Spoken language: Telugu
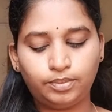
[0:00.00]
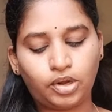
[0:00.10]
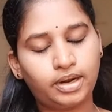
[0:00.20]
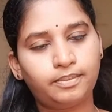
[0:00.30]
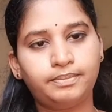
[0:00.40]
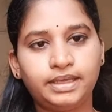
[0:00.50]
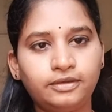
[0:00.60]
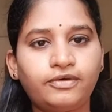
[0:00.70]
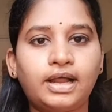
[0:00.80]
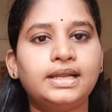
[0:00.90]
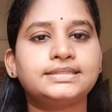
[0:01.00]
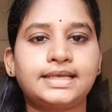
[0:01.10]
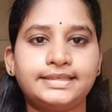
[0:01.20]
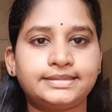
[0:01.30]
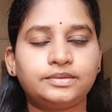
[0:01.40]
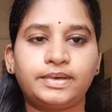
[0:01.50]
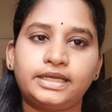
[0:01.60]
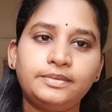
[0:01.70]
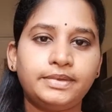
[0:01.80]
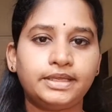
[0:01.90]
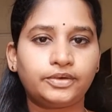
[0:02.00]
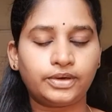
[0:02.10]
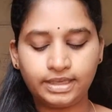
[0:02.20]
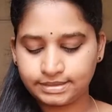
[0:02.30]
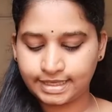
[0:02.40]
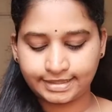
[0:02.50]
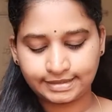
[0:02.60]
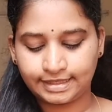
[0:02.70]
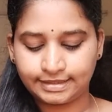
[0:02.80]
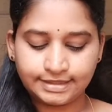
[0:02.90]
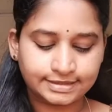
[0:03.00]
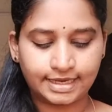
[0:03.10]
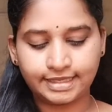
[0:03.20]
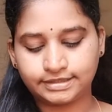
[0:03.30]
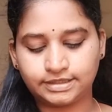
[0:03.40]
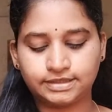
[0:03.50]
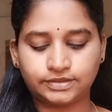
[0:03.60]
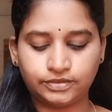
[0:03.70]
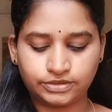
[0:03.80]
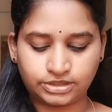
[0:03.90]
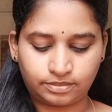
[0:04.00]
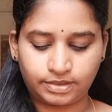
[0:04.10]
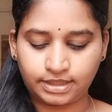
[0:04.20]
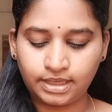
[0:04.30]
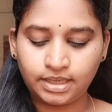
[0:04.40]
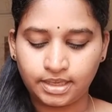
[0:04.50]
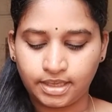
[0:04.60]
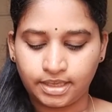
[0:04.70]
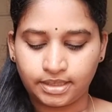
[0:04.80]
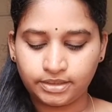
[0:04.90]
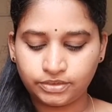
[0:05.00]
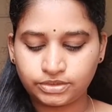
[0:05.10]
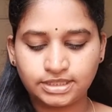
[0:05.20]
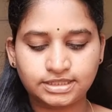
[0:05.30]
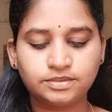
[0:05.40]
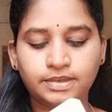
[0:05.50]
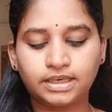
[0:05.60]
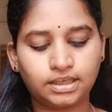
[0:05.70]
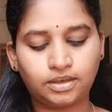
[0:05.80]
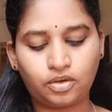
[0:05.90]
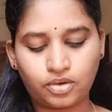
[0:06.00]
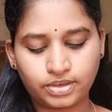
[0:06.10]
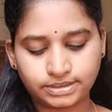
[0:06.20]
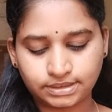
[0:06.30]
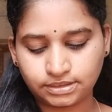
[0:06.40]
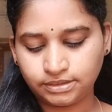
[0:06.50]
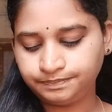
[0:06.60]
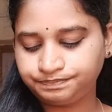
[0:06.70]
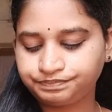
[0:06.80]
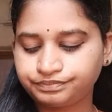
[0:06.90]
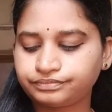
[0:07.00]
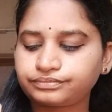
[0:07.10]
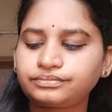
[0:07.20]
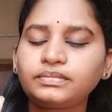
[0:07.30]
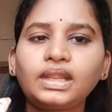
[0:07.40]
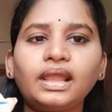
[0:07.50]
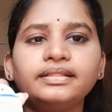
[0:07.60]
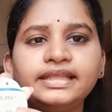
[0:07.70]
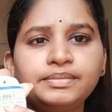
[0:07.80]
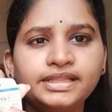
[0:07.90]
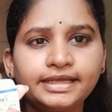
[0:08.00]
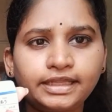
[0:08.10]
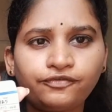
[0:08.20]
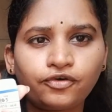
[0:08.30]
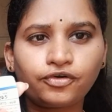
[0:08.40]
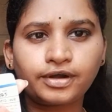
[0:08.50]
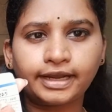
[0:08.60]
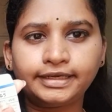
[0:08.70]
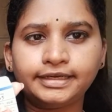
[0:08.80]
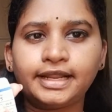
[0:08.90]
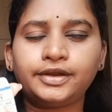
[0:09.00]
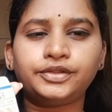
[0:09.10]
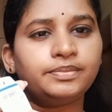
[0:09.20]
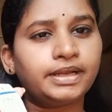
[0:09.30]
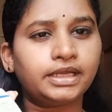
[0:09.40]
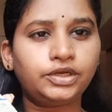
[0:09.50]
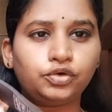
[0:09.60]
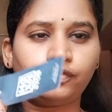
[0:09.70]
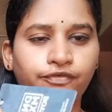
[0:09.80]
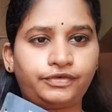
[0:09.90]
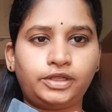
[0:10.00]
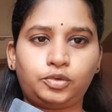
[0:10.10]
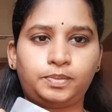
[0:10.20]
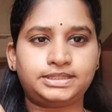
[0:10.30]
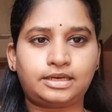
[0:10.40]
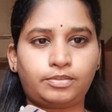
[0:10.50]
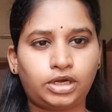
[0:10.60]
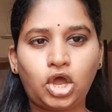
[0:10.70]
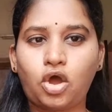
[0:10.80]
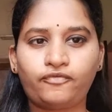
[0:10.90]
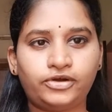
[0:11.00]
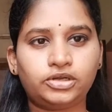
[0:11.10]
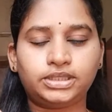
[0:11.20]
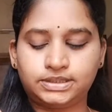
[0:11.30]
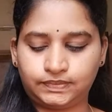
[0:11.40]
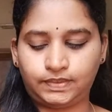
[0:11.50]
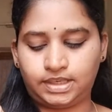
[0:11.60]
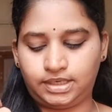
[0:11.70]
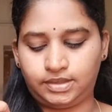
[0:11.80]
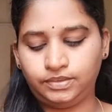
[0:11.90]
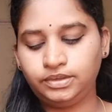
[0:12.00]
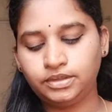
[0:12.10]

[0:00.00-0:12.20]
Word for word: వా మీ వాళ్ళ సైజుని బట్టి మీరు కూడా సైజ్ అనేది సెలెక్ట్ చేసుకోవచ్చు అనమాట ఇది వచ్చేసి మనకి కాస్ట్ దీని మీద అయితే ఫోర్ నైంటీ నైన్ ఉంది మనకి టూ ఫిఫ్టీ రూపీస్ అనమాట ఆఫర్లో తీసుకున్నాను నేను